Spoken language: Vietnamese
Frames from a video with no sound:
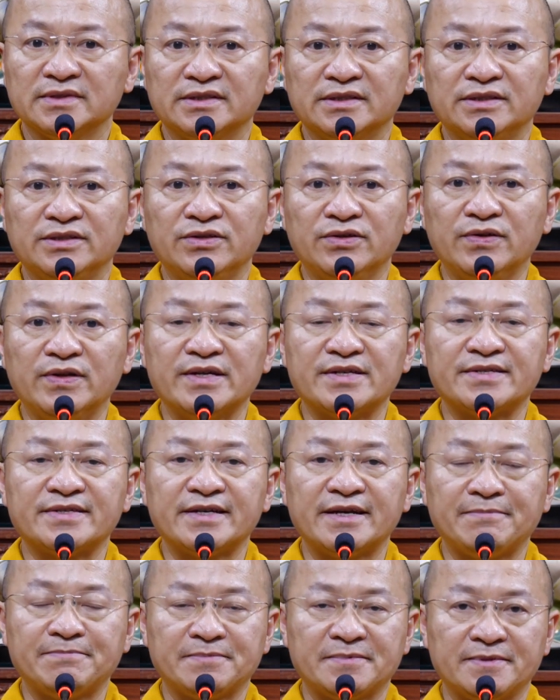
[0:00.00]

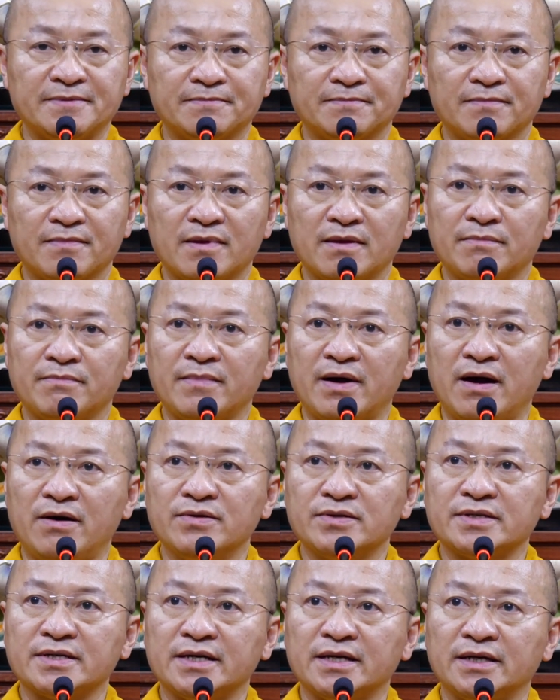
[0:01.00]
UNICEF
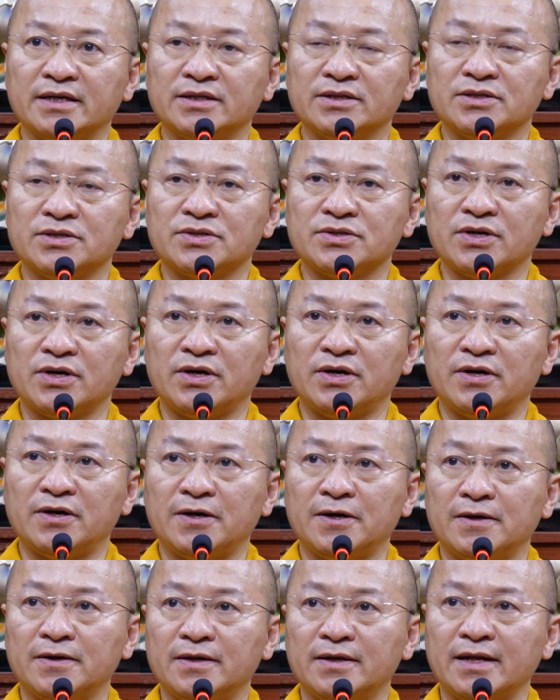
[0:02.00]
bảo trợ
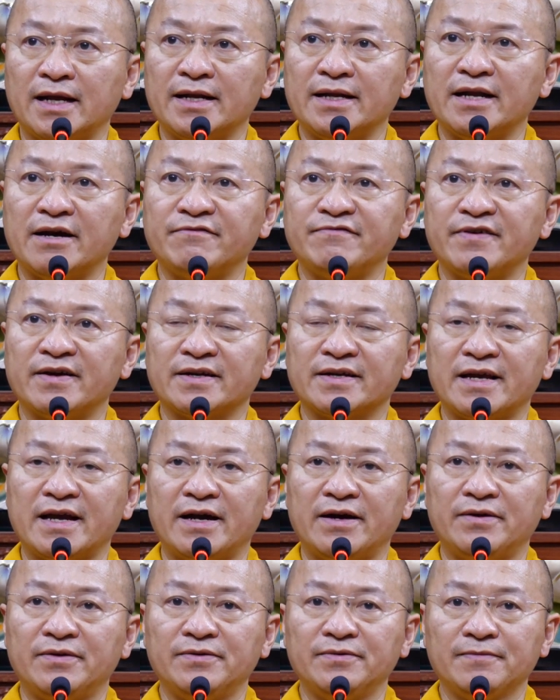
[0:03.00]
cho lãnh đạo Phật
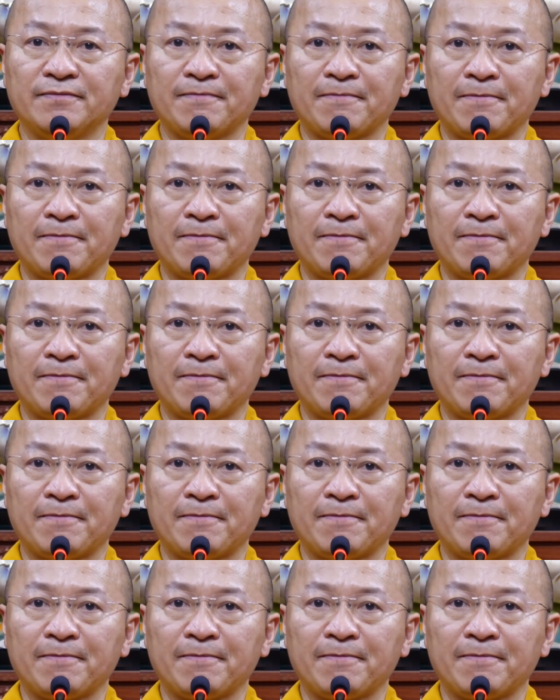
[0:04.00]
giáo